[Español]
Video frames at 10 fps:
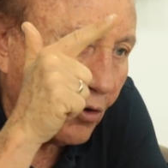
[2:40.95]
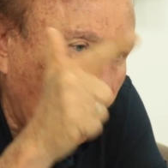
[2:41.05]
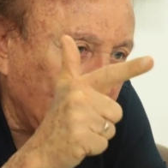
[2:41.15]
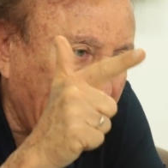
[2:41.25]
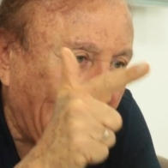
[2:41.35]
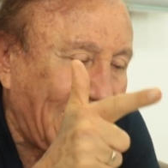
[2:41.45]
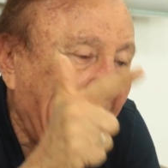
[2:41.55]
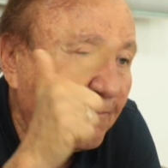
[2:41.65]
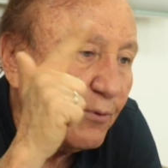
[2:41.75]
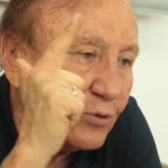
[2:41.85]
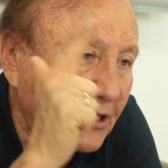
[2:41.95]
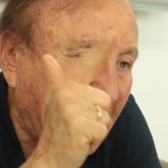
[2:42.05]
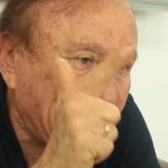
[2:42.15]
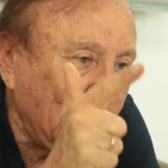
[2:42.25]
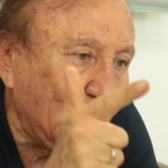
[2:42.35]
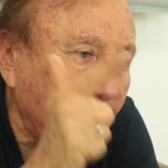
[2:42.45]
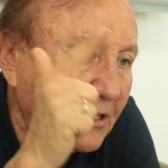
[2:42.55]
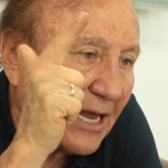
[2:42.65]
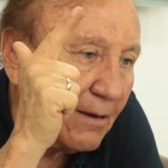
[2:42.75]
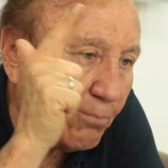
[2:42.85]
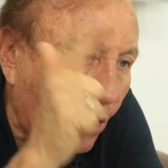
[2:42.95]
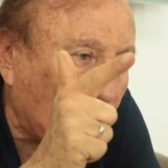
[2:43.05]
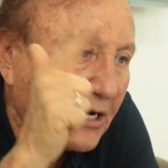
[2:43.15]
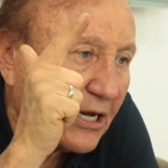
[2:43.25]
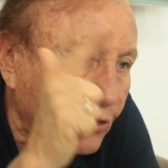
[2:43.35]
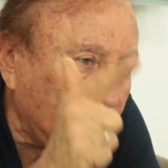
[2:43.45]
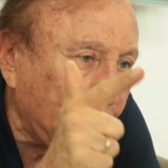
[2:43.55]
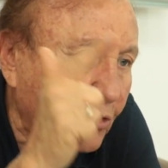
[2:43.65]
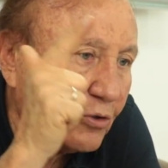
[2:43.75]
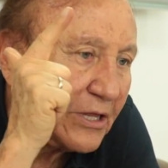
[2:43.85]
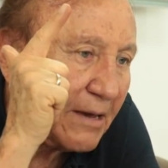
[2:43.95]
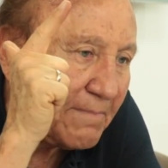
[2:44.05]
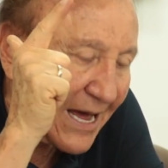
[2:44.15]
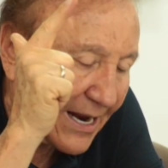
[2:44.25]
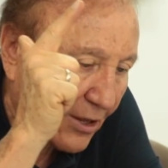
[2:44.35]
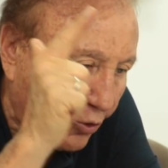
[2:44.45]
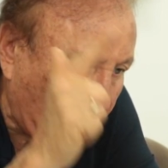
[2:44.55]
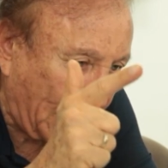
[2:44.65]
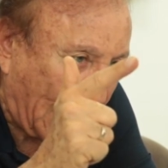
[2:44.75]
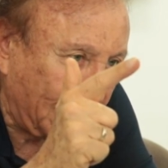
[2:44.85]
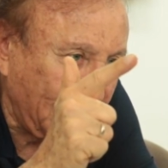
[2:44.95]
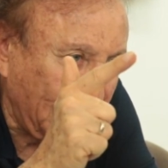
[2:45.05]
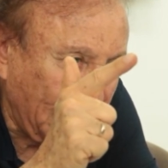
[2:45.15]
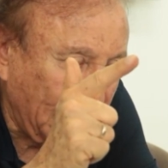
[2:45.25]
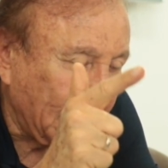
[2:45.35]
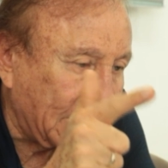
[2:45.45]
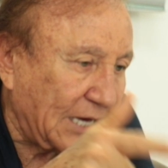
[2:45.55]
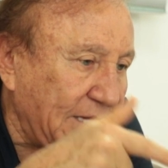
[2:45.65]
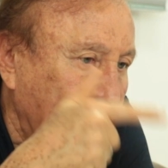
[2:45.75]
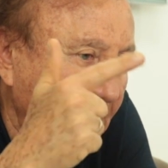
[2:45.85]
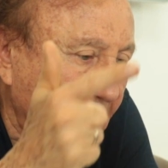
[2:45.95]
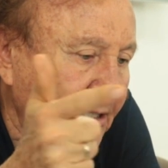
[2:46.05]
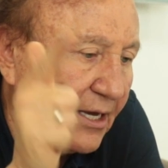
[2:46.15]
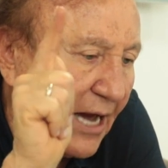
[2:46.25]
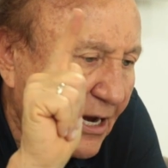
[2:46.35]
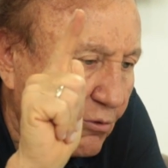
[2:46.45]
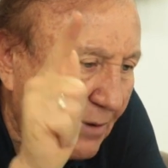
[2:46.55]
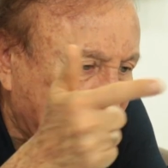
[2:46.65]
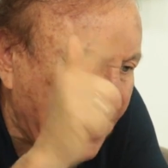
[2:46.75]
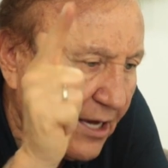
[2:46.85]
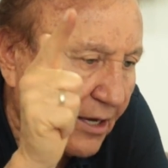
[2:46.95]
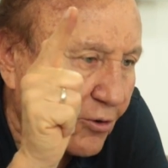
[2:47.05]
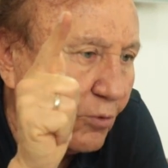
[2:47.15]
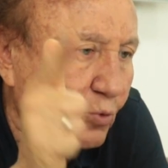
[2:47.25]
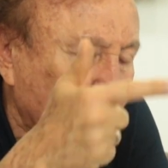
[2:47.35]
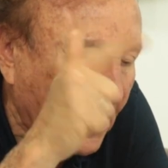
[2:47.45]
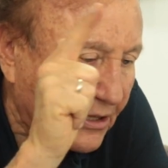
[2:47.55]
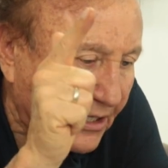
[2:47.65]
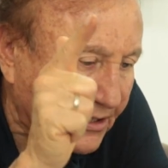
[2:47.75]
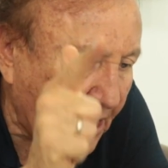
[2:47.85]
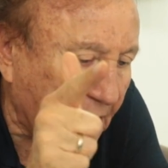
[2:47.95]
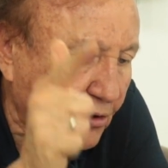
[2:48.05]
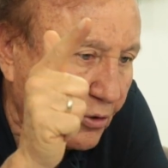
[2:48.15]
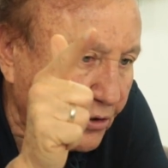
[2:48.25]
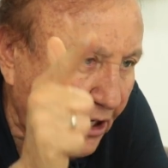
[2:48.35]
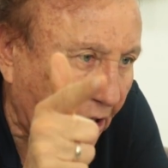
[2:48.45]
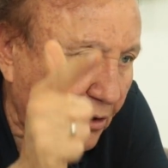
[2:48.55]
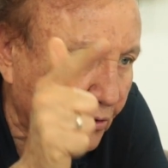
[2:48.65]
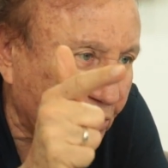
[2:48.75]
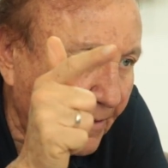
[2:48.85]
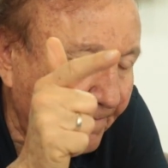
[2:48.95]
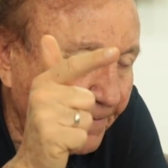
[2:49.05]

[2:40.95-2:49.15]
Otra, la fundación del Boca Junior de Maradona, que atiende así, algo así como 700 niños.